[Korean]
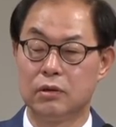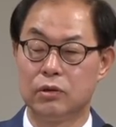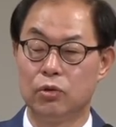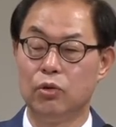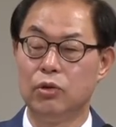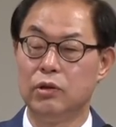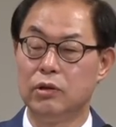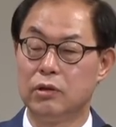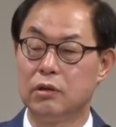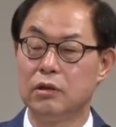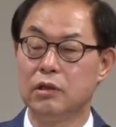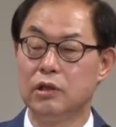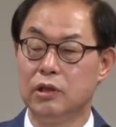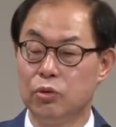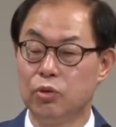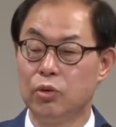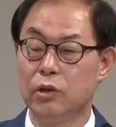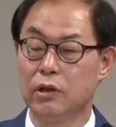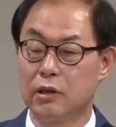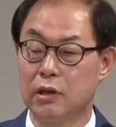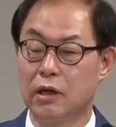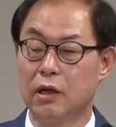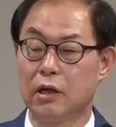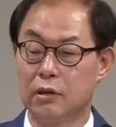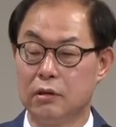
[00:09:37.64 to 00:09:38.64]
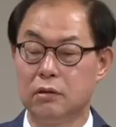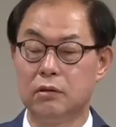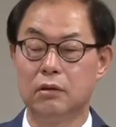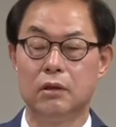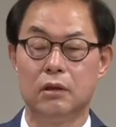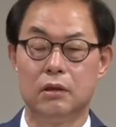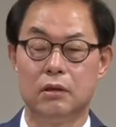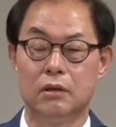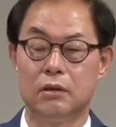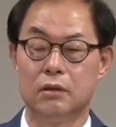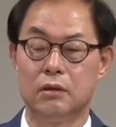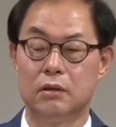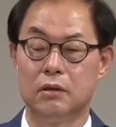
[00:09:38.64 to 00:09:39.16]
교인들은 기도했다.
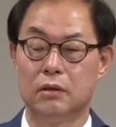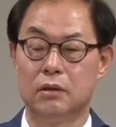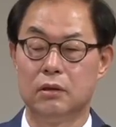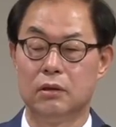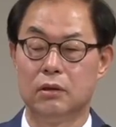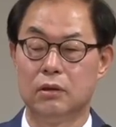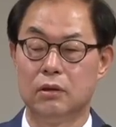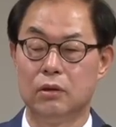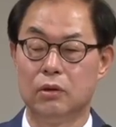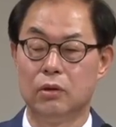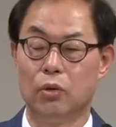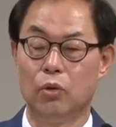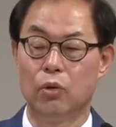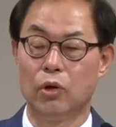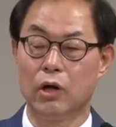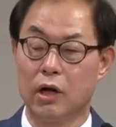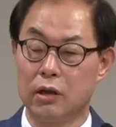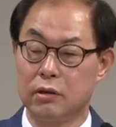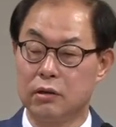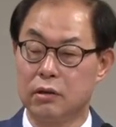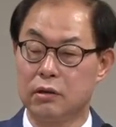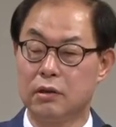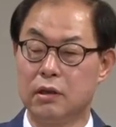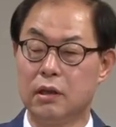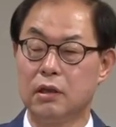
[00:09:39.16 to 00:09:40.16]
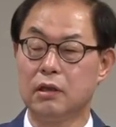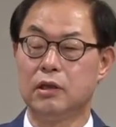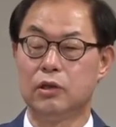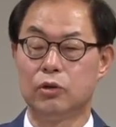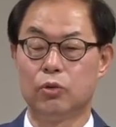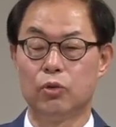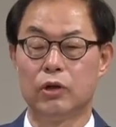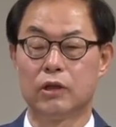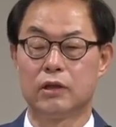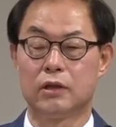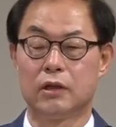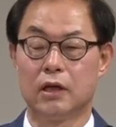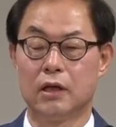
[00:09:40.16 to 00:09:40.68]
그거예요. 옥에 갇혔다
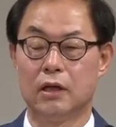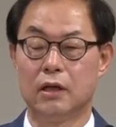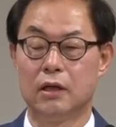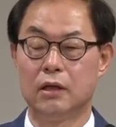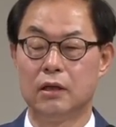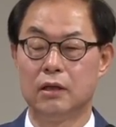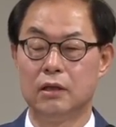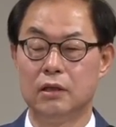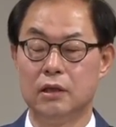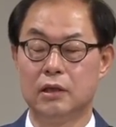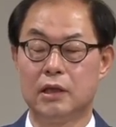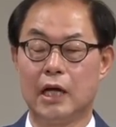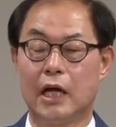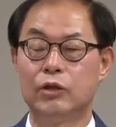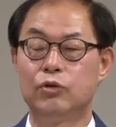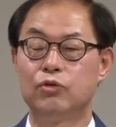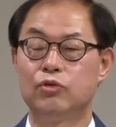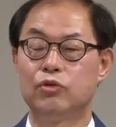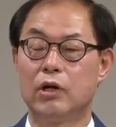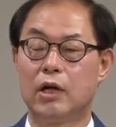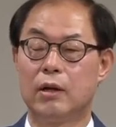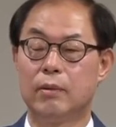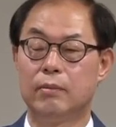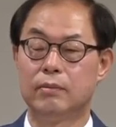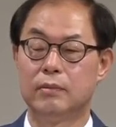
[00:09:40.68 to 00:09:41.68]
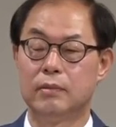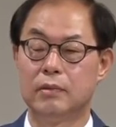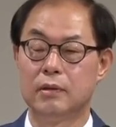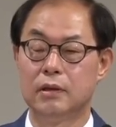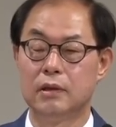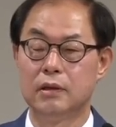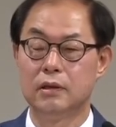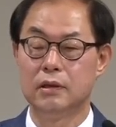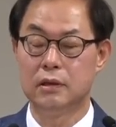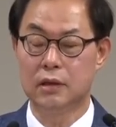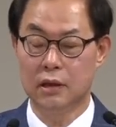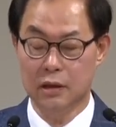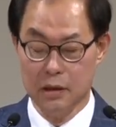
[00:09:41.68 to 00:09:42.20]
기도했다. 이 단순함
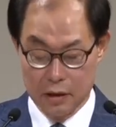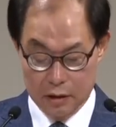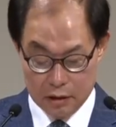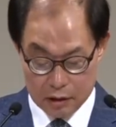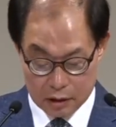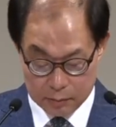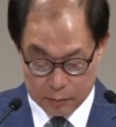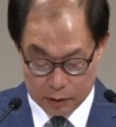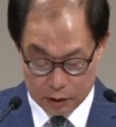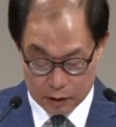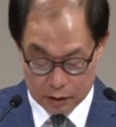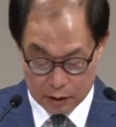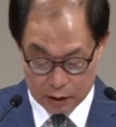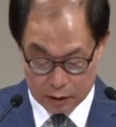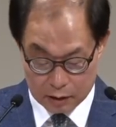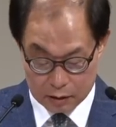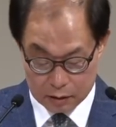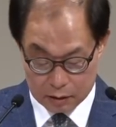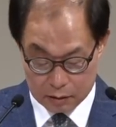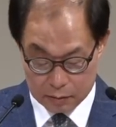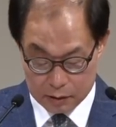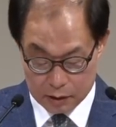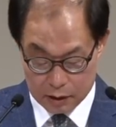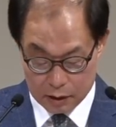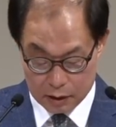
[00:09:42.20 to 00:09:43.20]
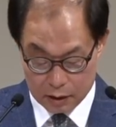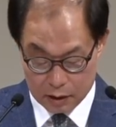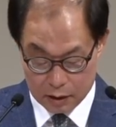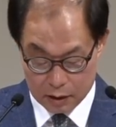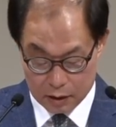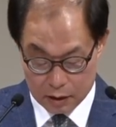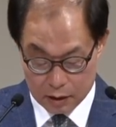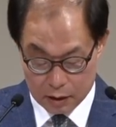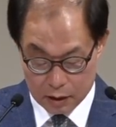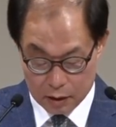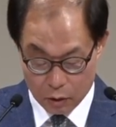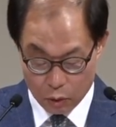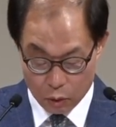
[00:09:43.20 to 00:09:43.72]
이게 힘이었다는 것입니다.
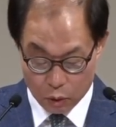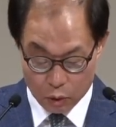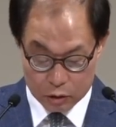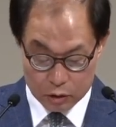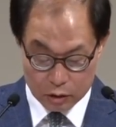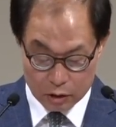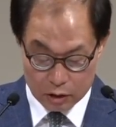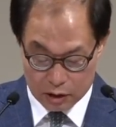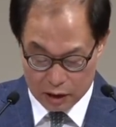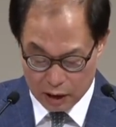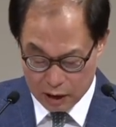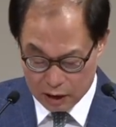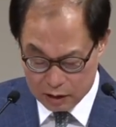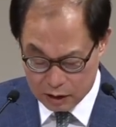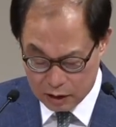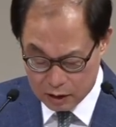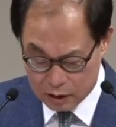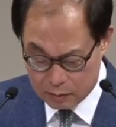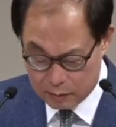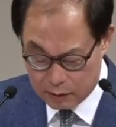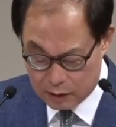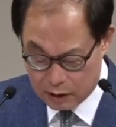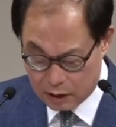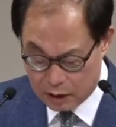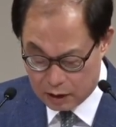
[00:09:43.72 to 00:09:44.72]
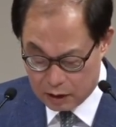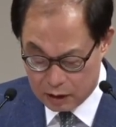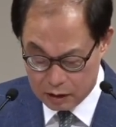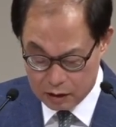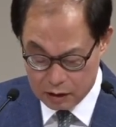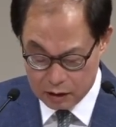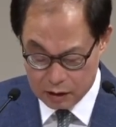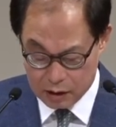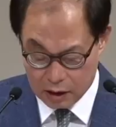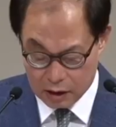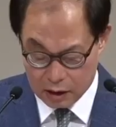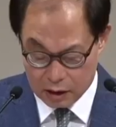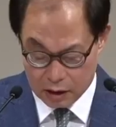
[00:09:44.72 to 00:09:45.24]
5절을 다 같이 읽겠습니다.
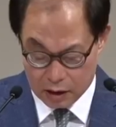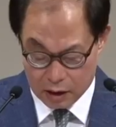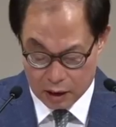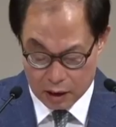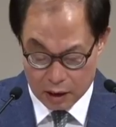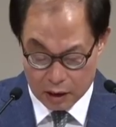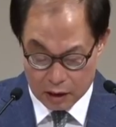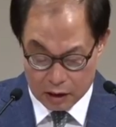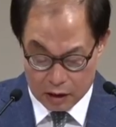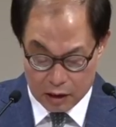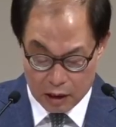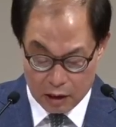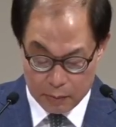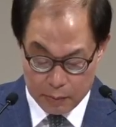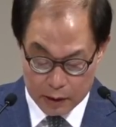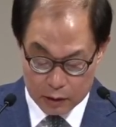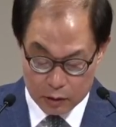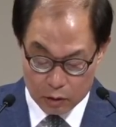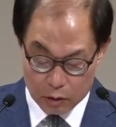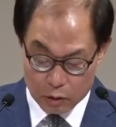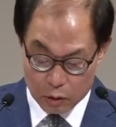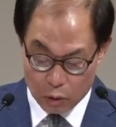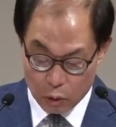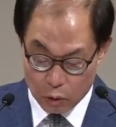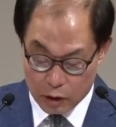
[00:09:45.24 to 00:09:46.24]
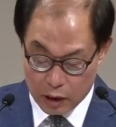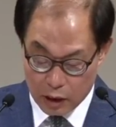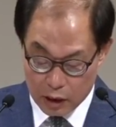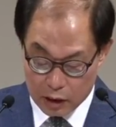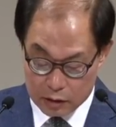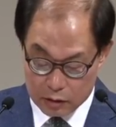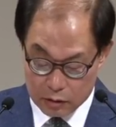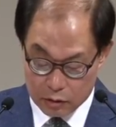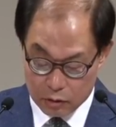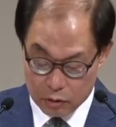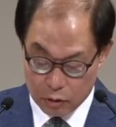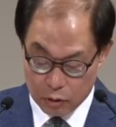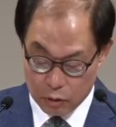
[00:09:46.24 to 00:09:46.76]
시작. 이에 베드로는 옥에
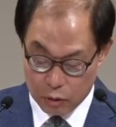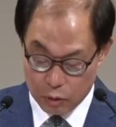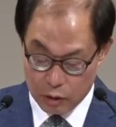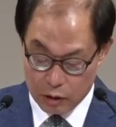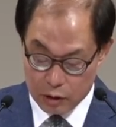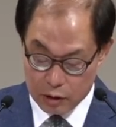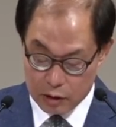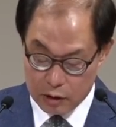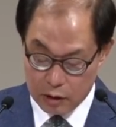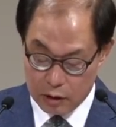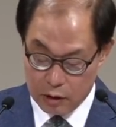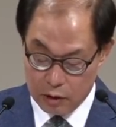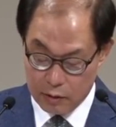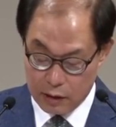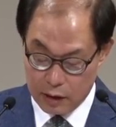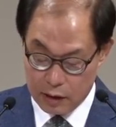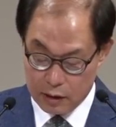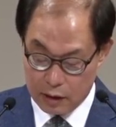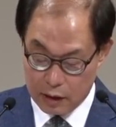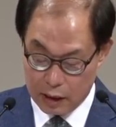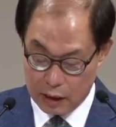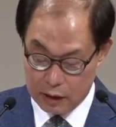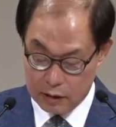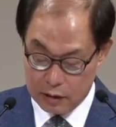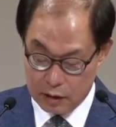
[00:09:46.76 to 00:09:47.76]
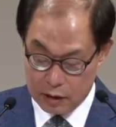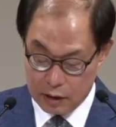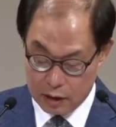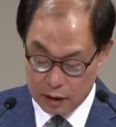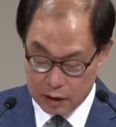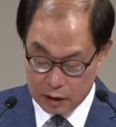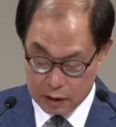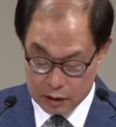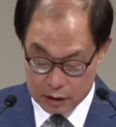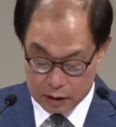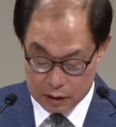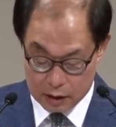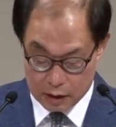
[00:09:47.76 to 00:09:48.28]
갇혔고 교회는 그를 위하여 간절히
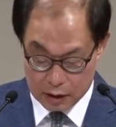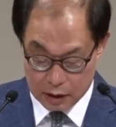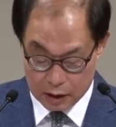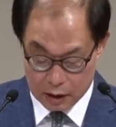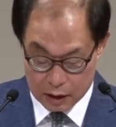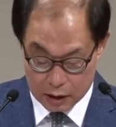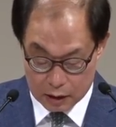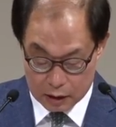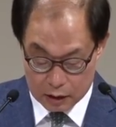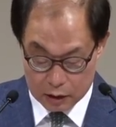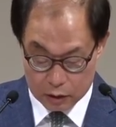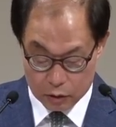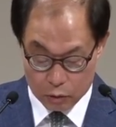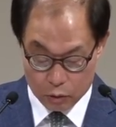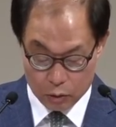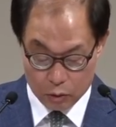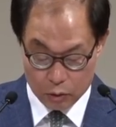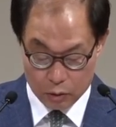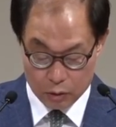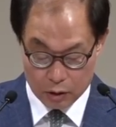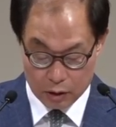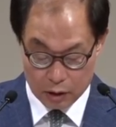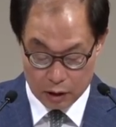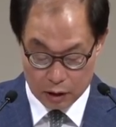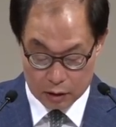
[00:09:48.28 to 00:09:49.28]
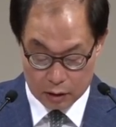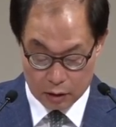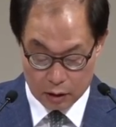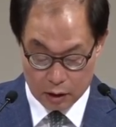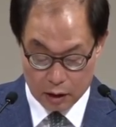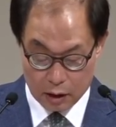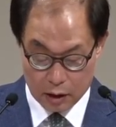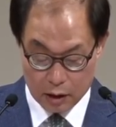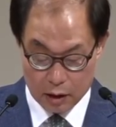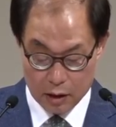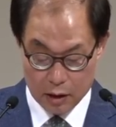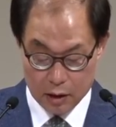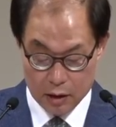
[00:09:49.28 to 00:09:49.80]
하나님께
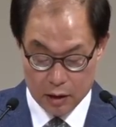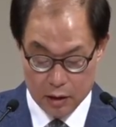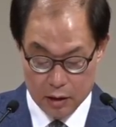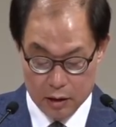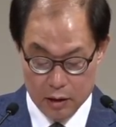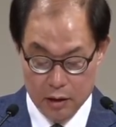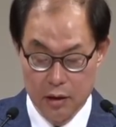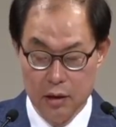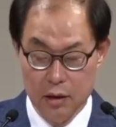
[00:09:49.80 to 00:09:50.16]
기도하더라.